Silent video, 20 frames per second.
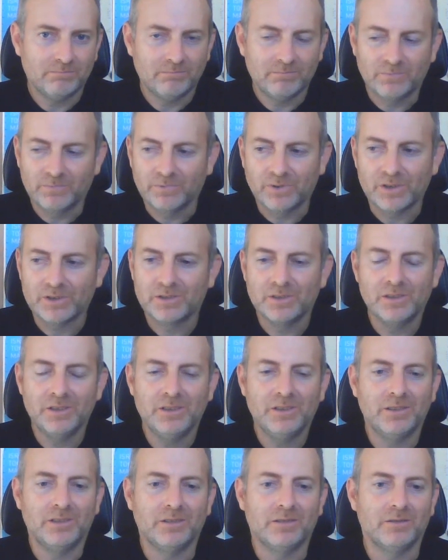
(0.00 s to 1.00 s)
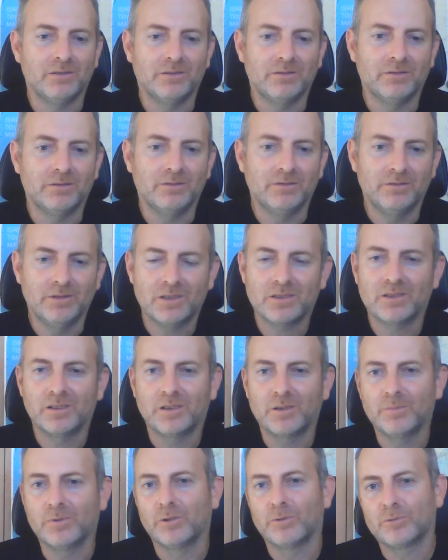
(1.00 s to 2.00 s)
вошли
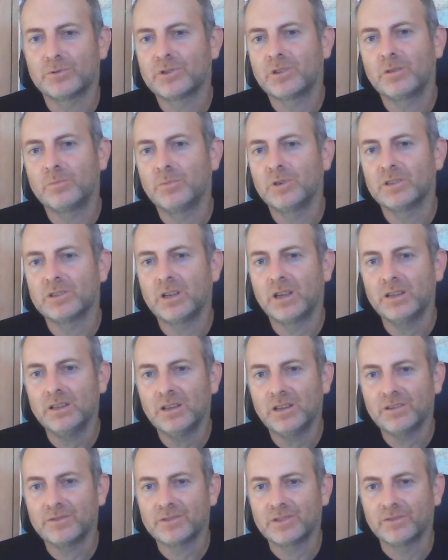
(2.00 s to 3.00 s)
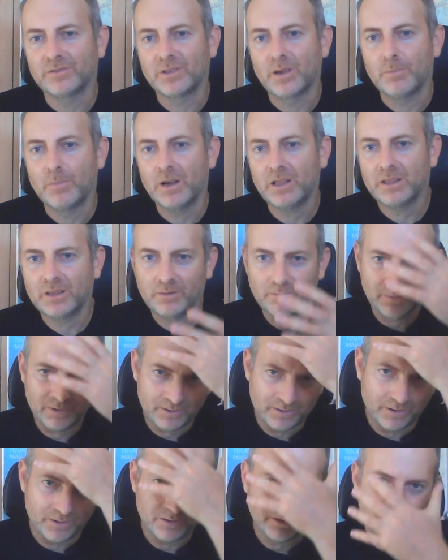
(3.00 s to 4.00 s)
несколько белорусских милиционеров с автоматами,
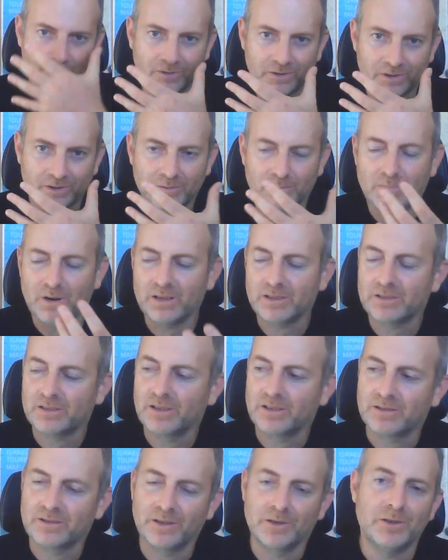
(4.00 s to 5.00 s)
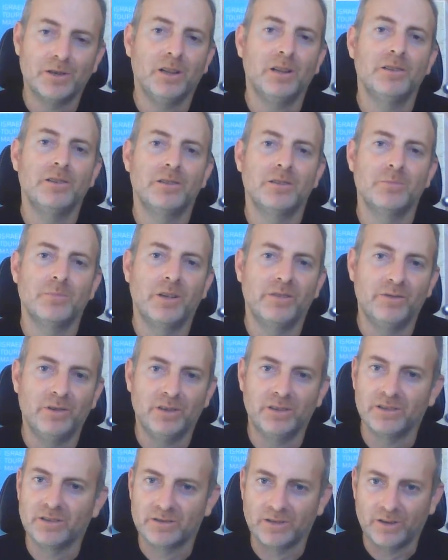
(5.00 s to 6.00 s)
значит, в этих масках. Сначала они себя
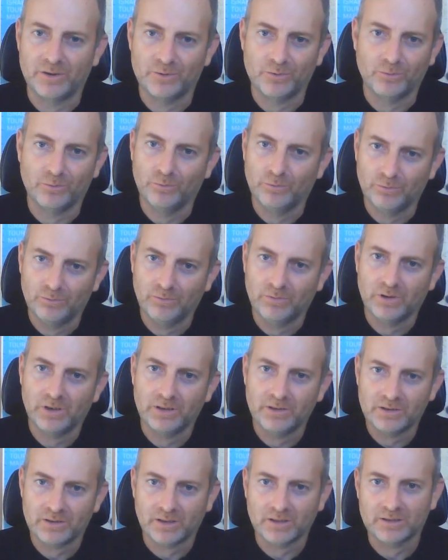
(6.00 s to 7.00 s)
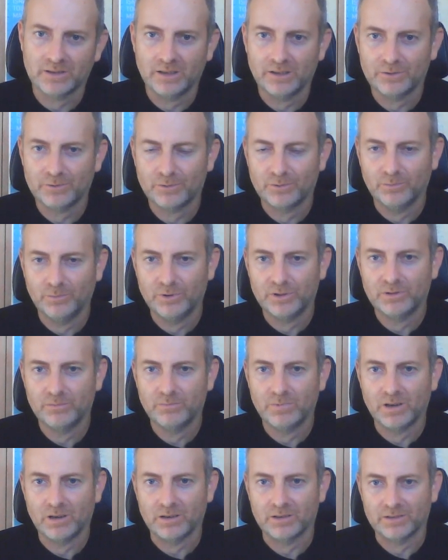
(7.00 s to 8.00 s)
вели достаточно культурно, они сказали, что мы
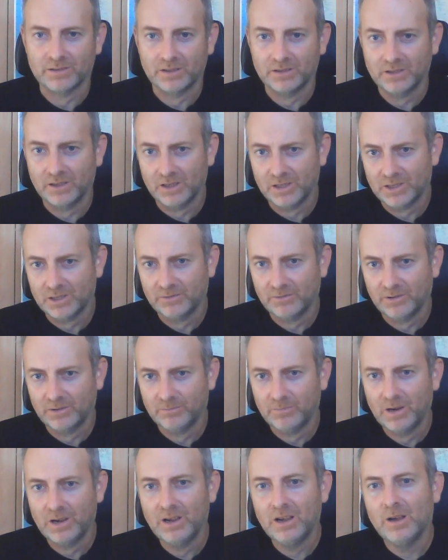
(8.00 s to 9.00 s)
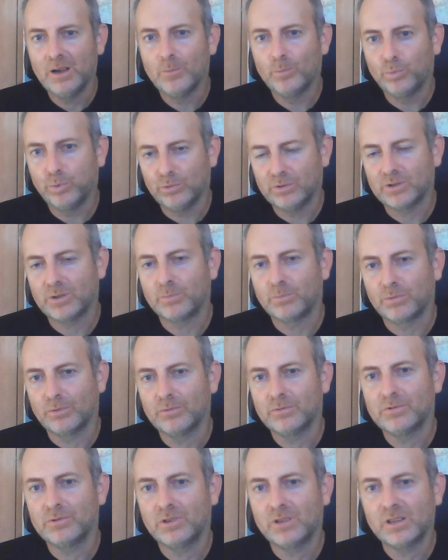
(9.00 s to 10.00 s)
тебя задерживаем по
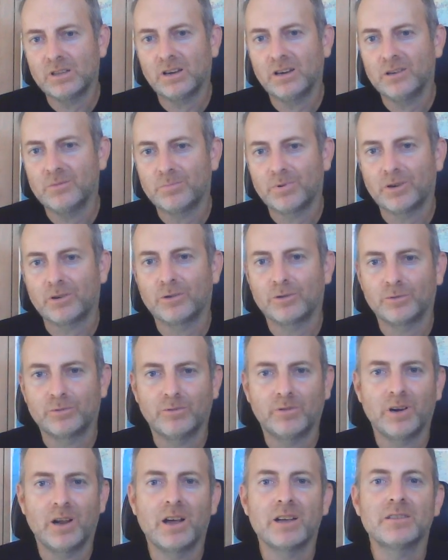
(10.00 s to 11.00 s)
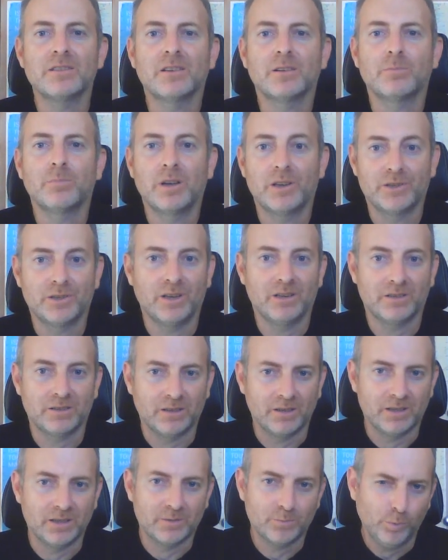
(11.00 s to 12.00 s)
запросу Генеральной прокуратуры
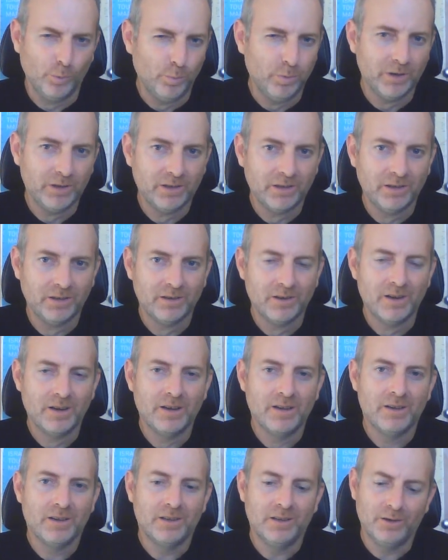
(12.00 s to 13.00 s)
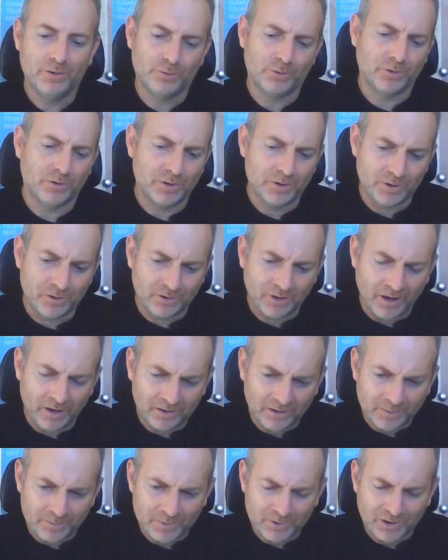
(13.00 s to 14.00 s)
Азербайджанской Республики и что-то
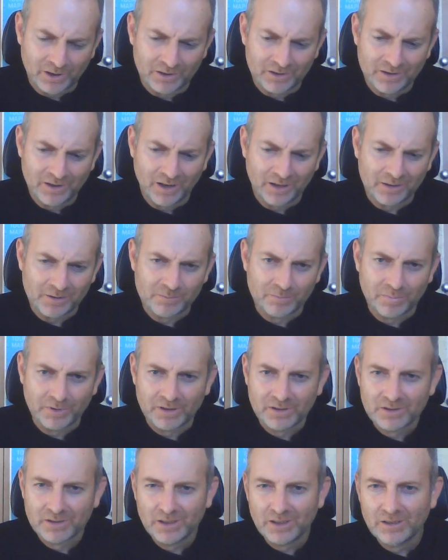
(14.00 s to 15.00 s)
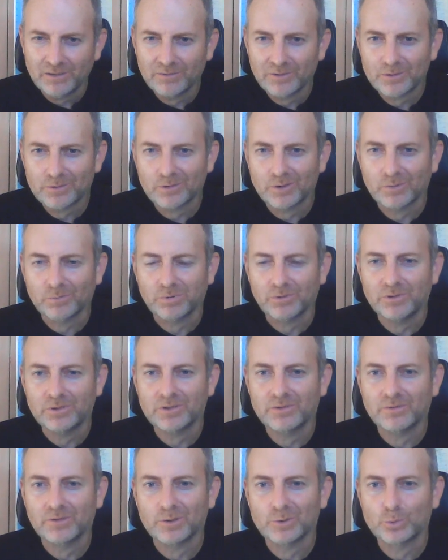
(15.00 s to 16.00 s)
читают там статья, там призывы, что-то
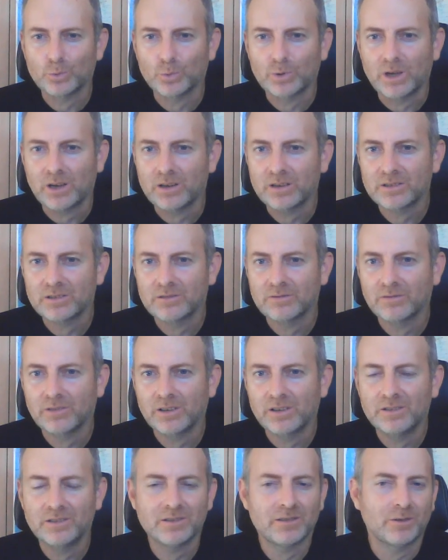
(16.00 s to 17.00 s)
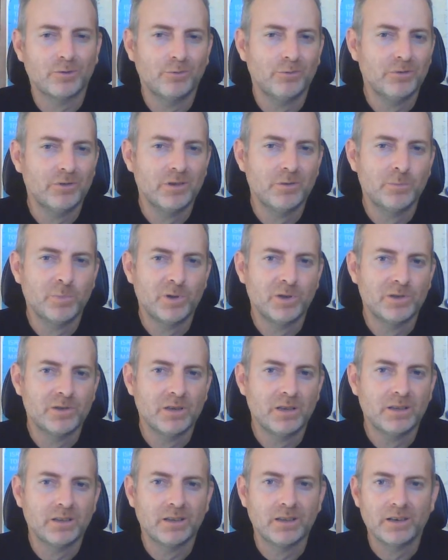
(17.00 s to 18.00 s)
против государства, незаконное
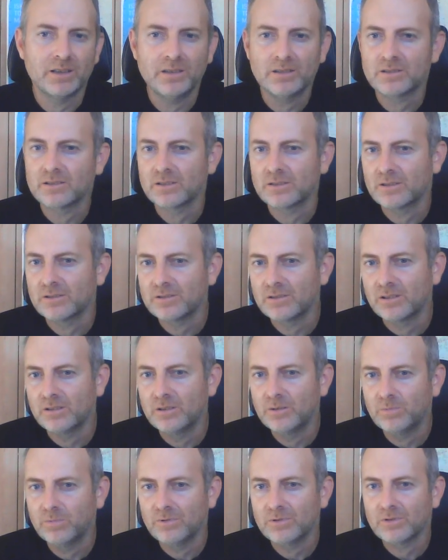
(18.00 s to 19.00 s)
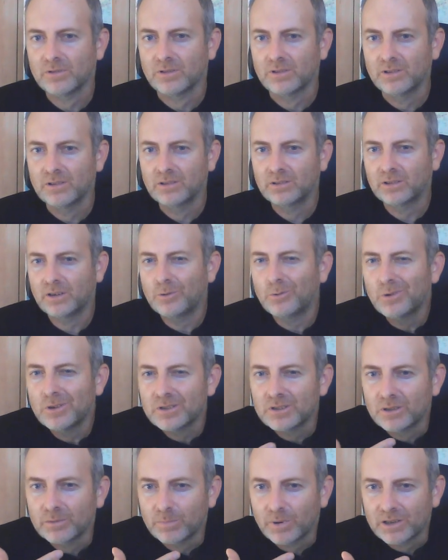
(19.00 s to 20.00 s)
пересечение границы. Я сначала не понял, какой
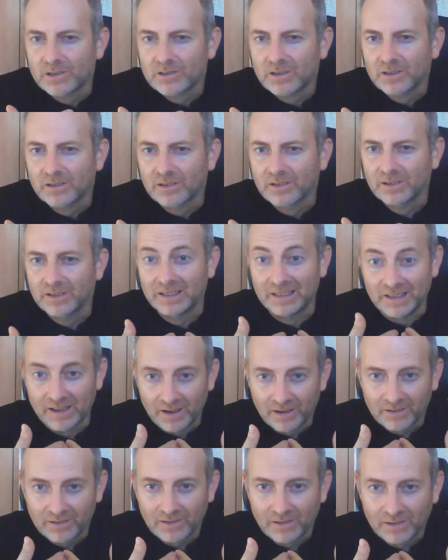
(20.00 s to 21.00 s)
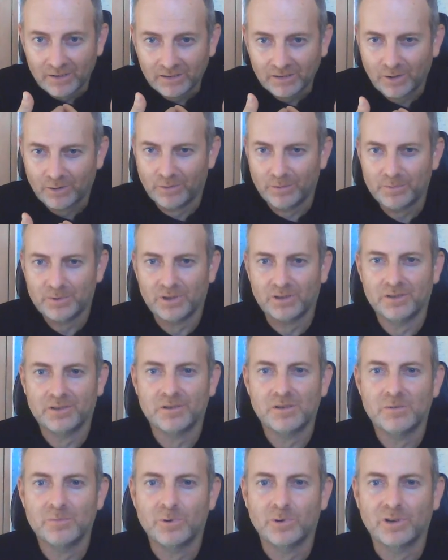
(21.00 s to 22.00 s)
Азербайджан? Я? Какое вообще
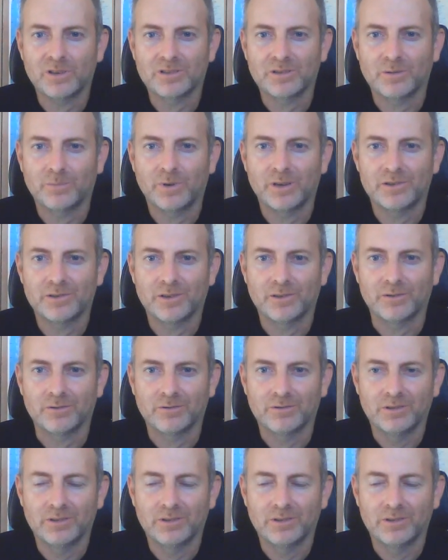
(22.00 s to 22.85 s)
отношение к Азербайджану?